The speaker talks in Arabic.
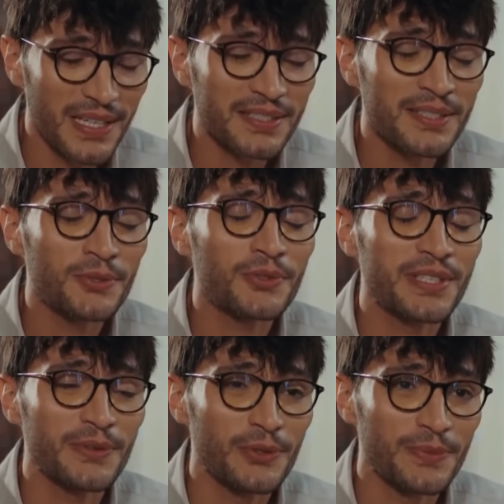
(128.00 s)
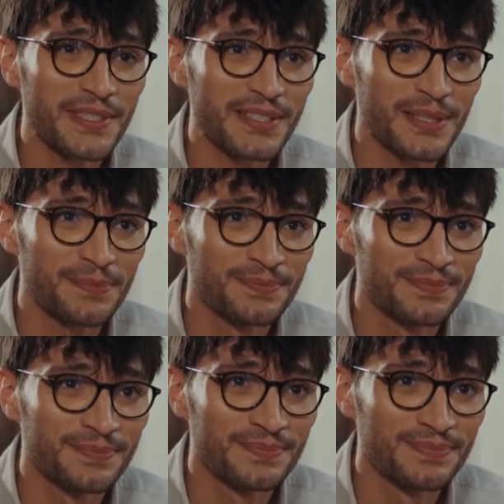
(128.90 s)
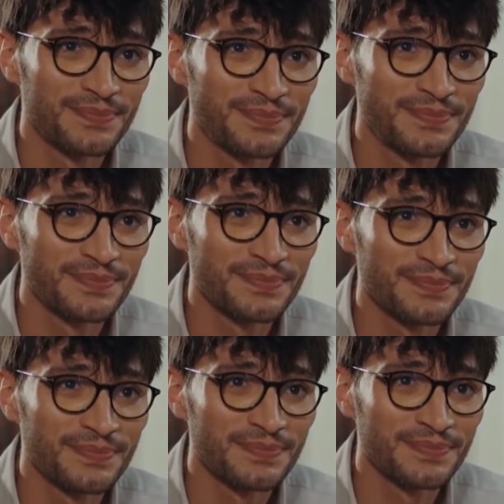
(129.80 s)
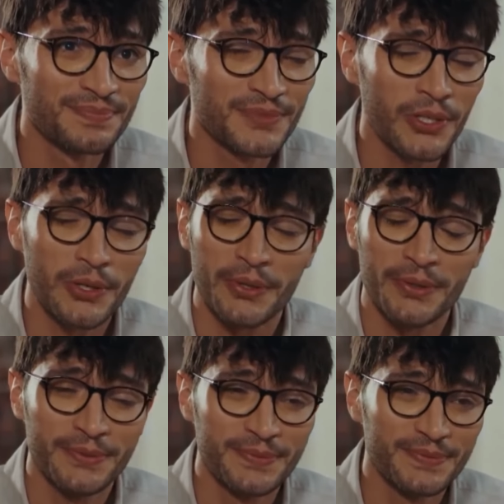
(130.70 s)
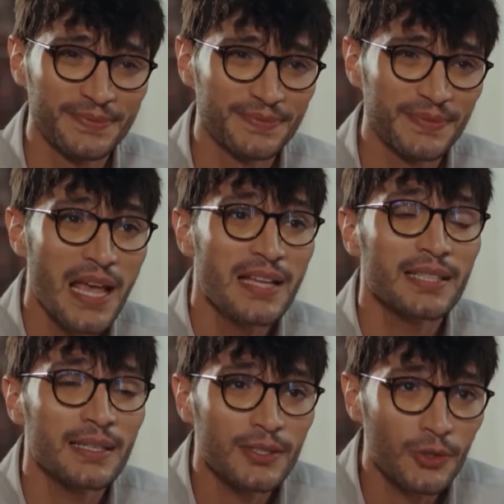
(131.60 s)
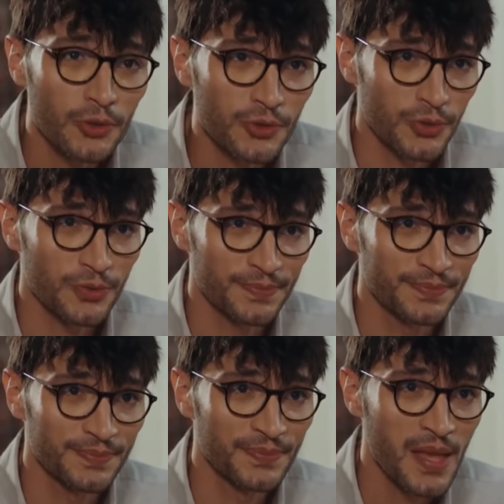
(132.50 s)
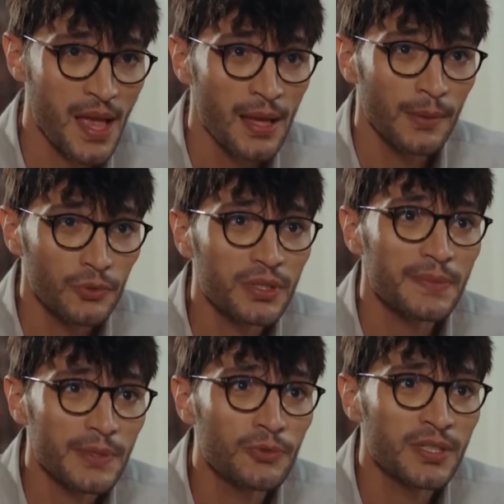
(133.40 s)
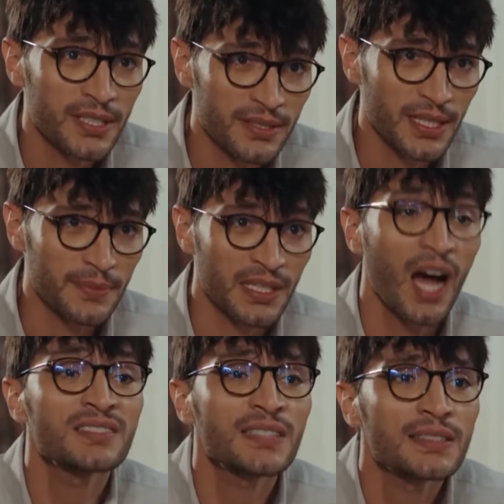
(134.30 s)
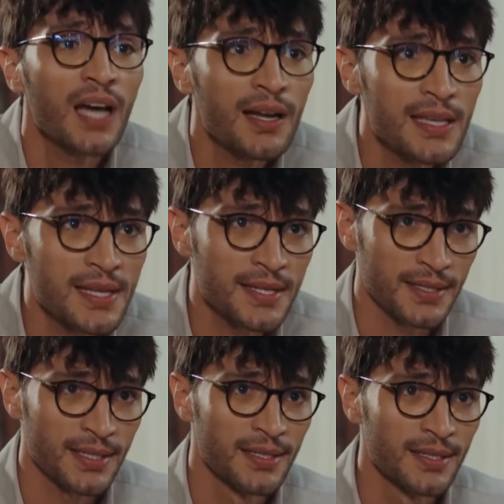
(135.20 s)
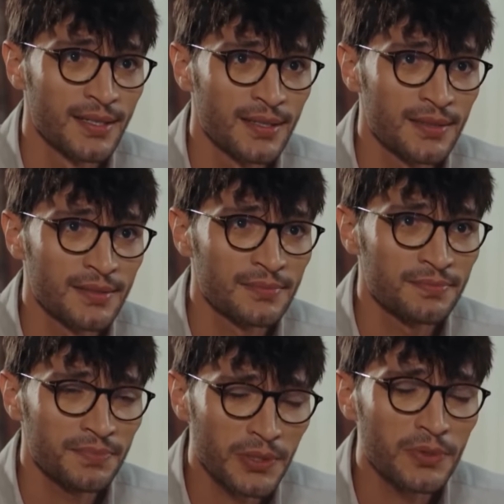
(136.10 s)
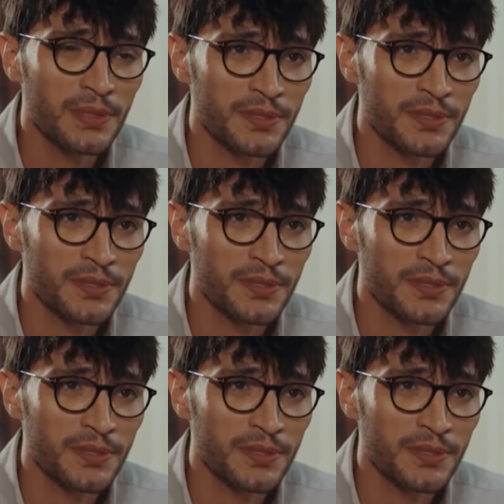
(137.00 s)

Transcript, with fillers: انا بحبك كثير يا اسراء كثير وراح اوعدك بدي عيشك هيك بيوم من الايام وحتى احسن راح